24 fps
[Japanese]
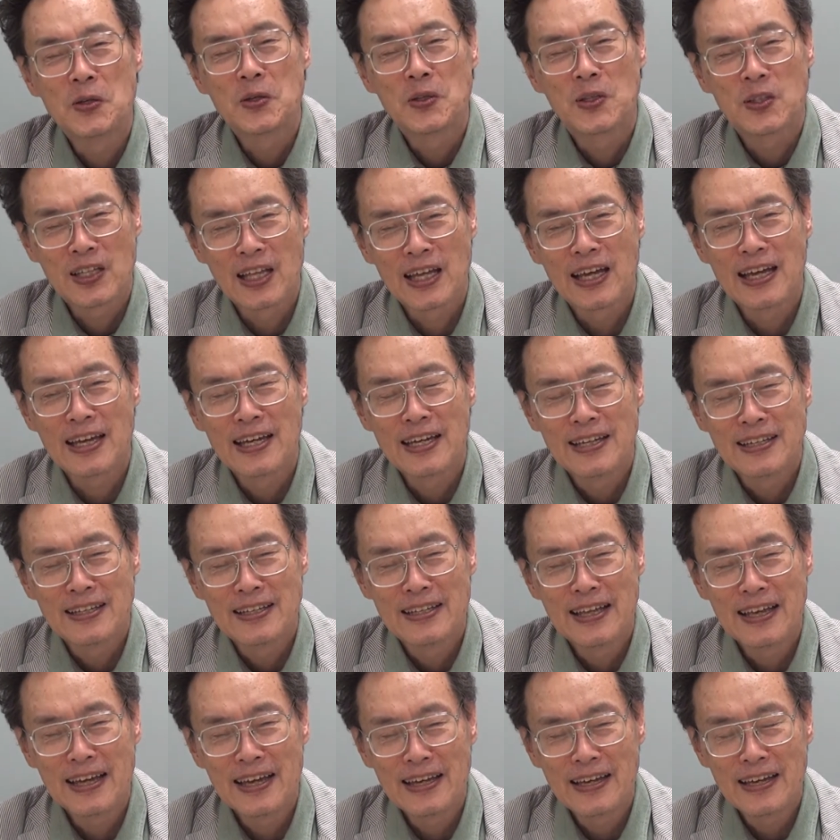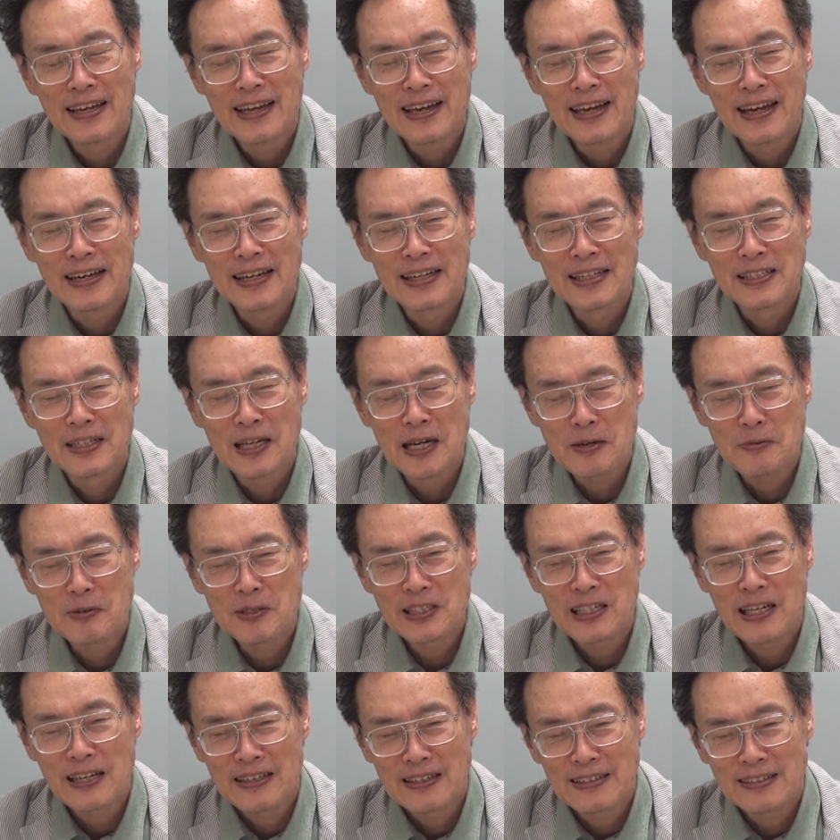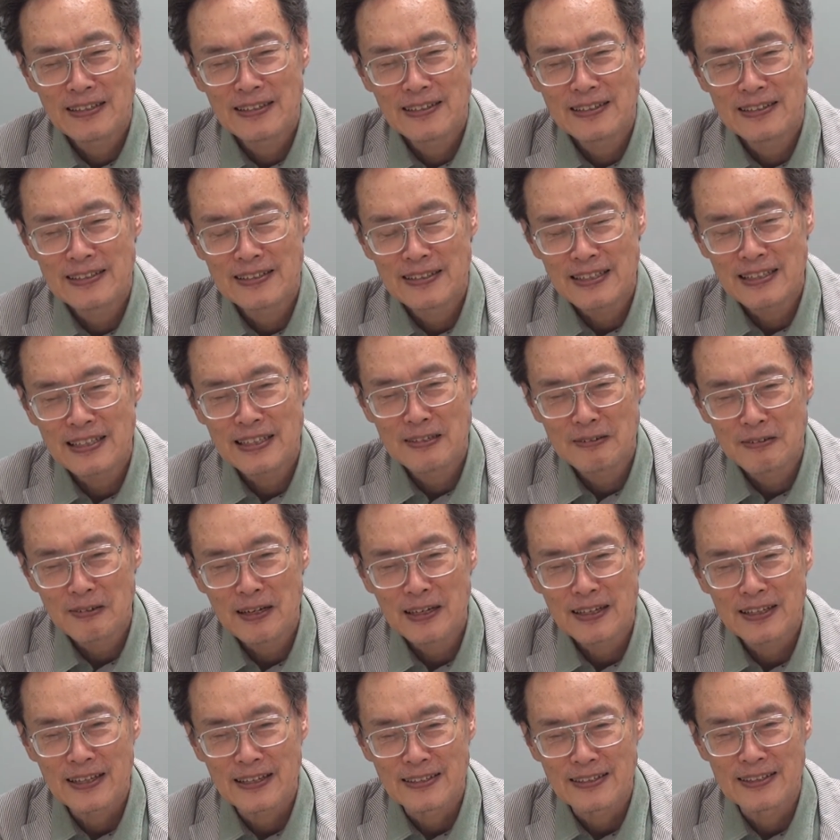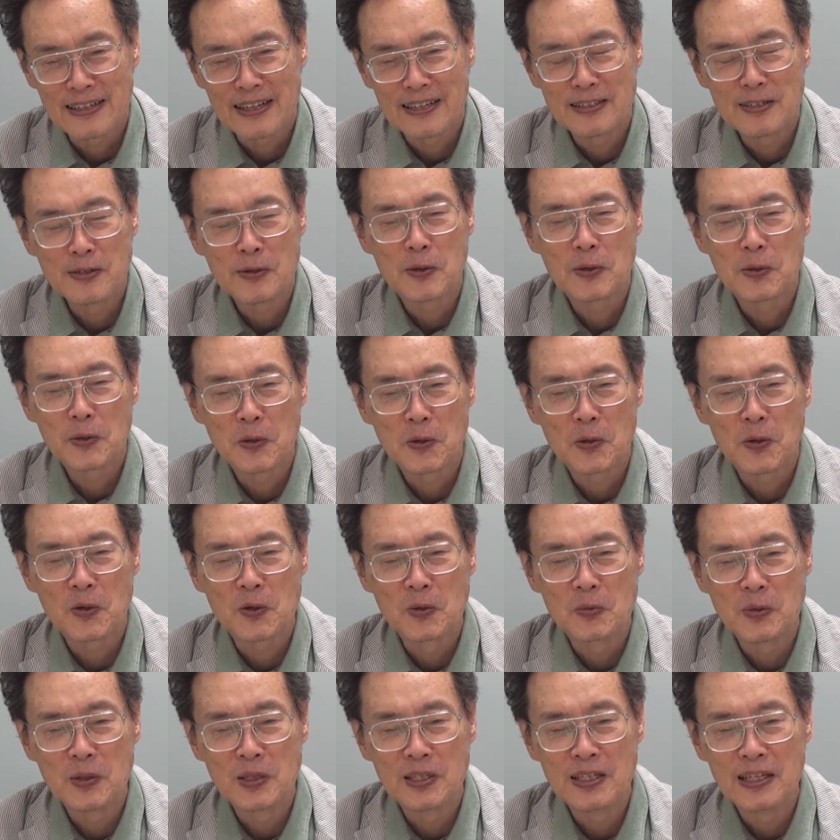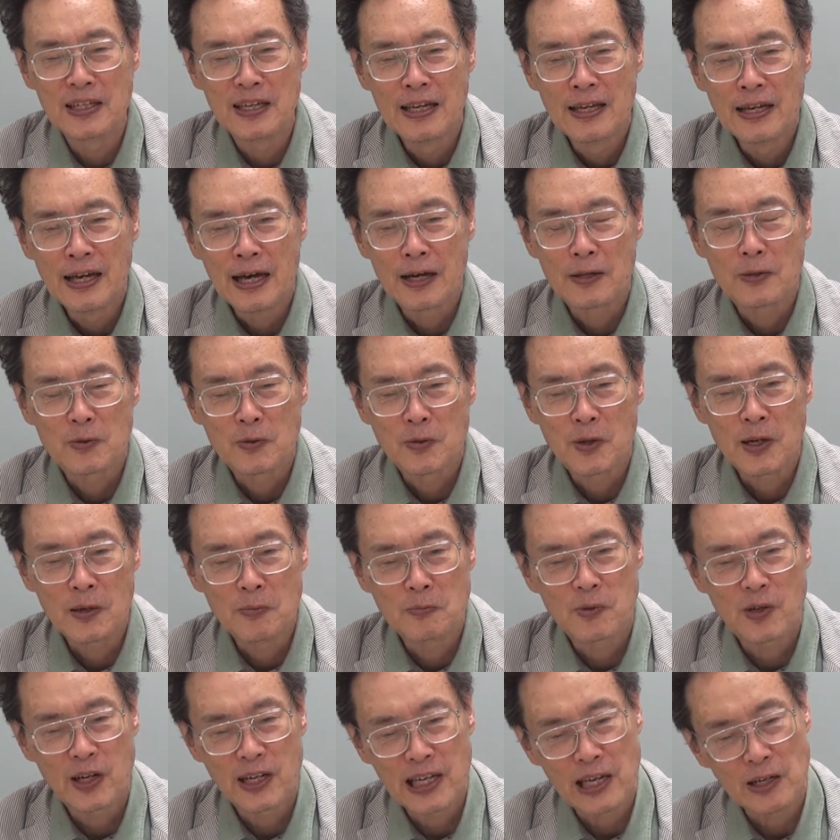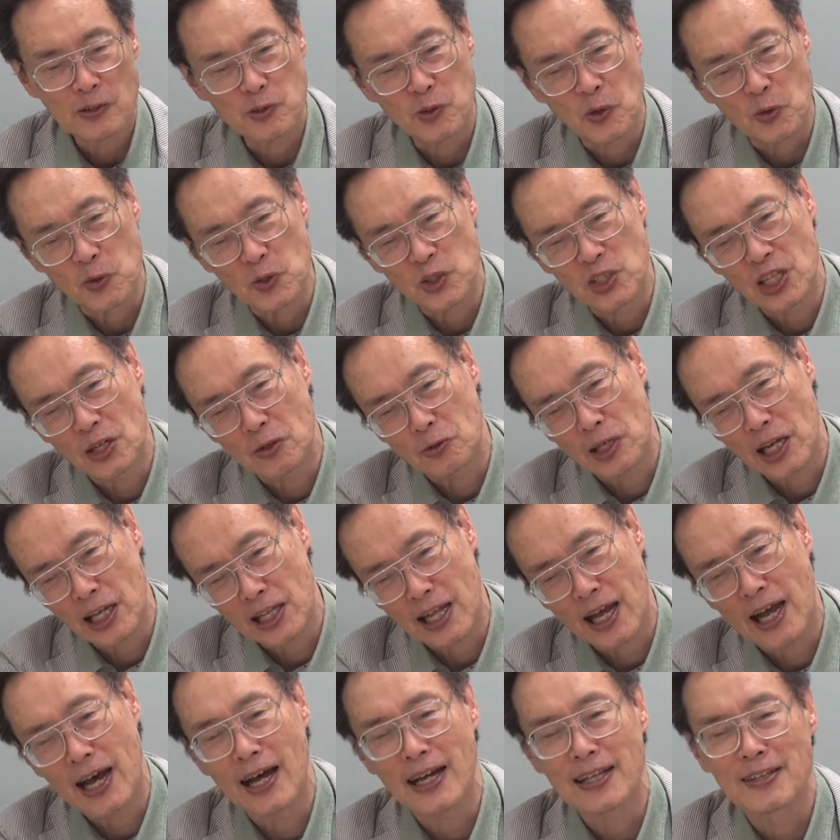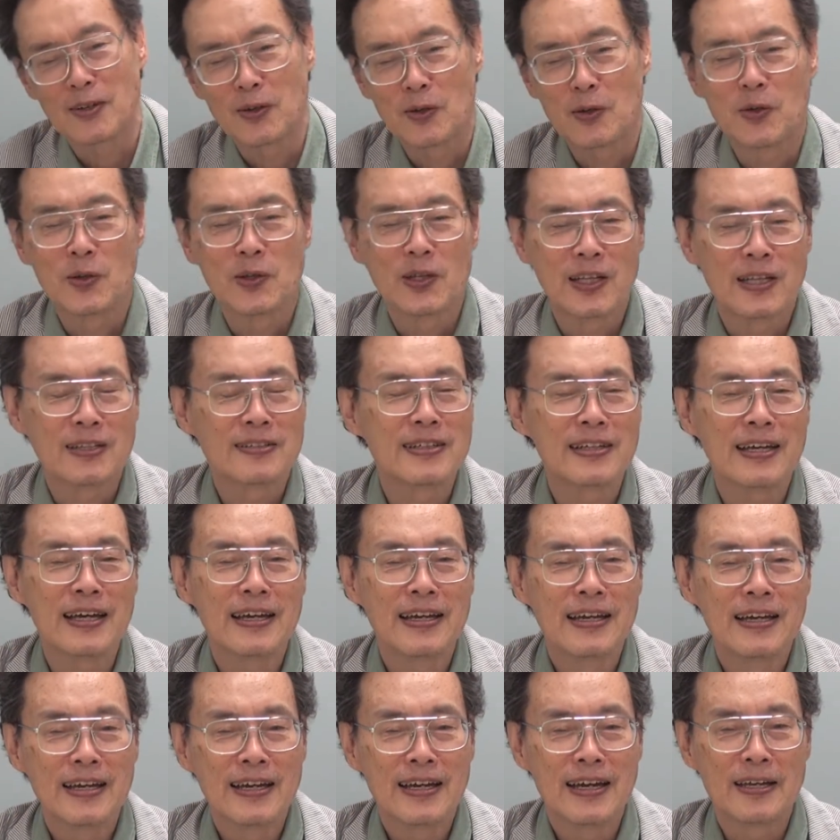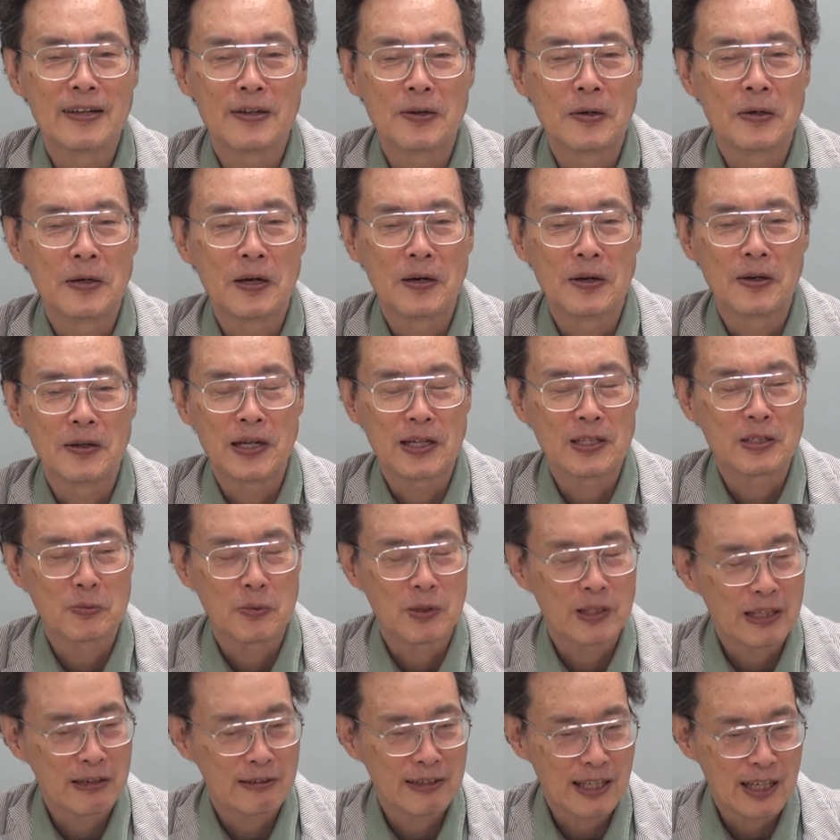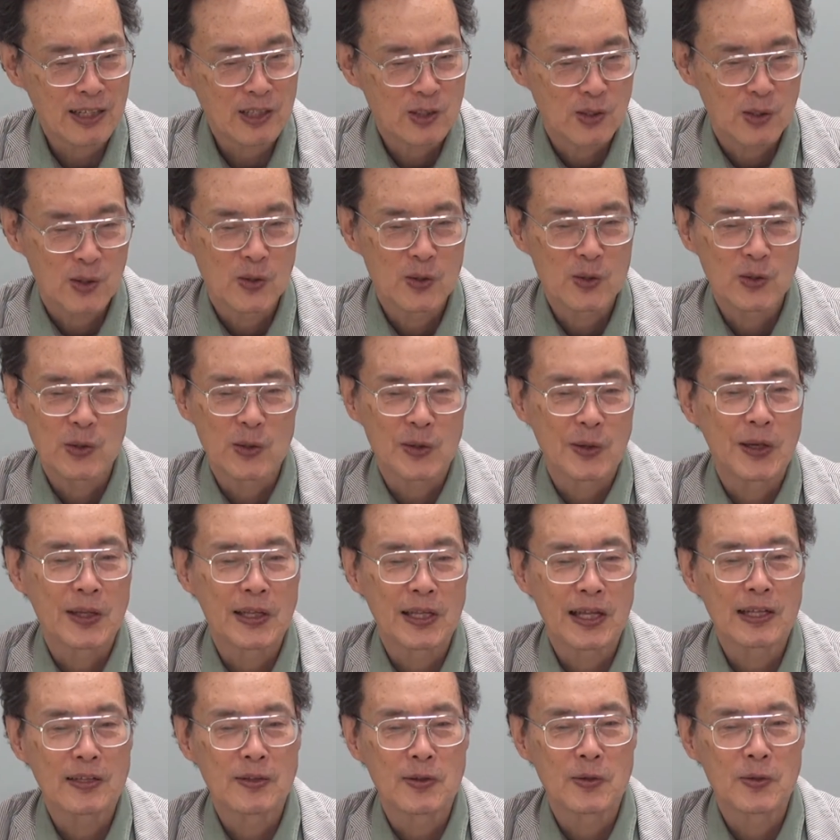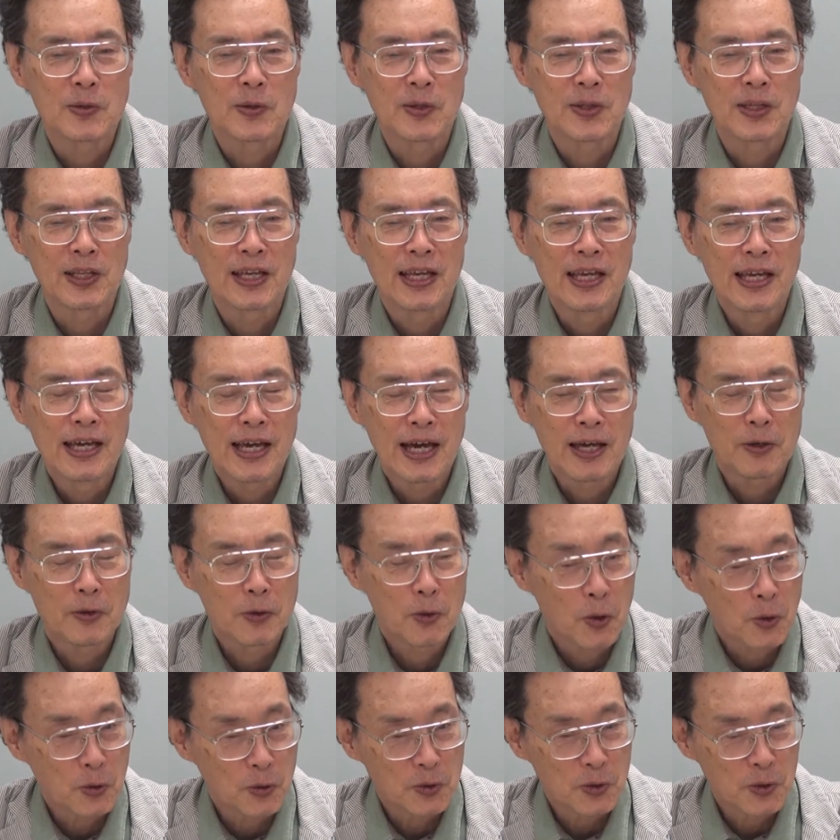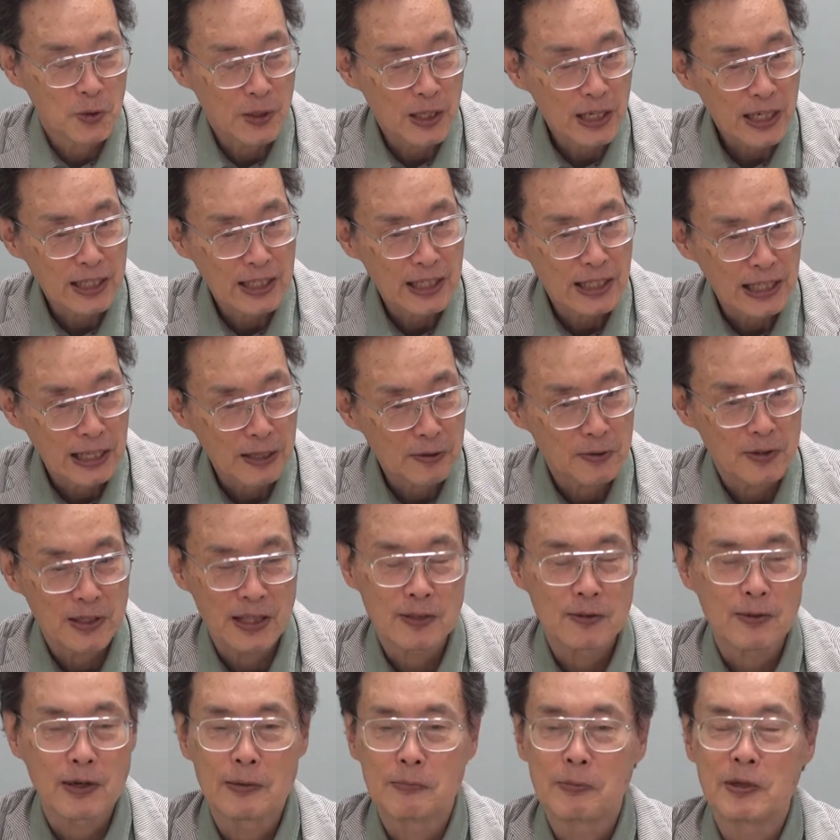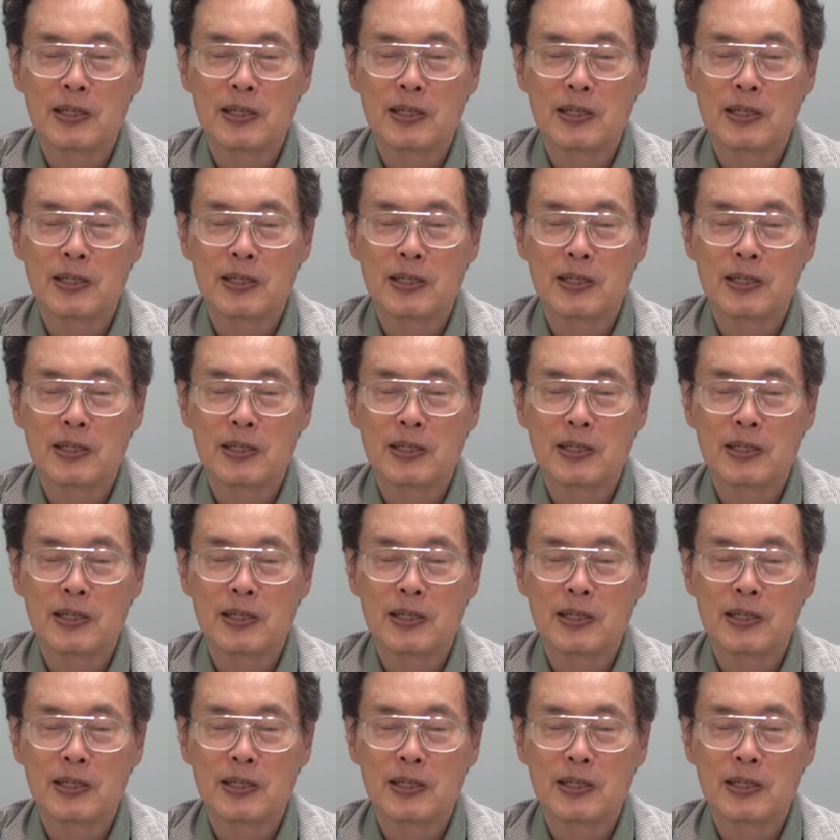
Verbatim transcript: 言ってで安倍さん自身はですね日本の国民にあのトランプが約束してくれたというふうにですねあの拉致問題を出すと言ってくれたというふうにあのゴルフの中で頼んだとか、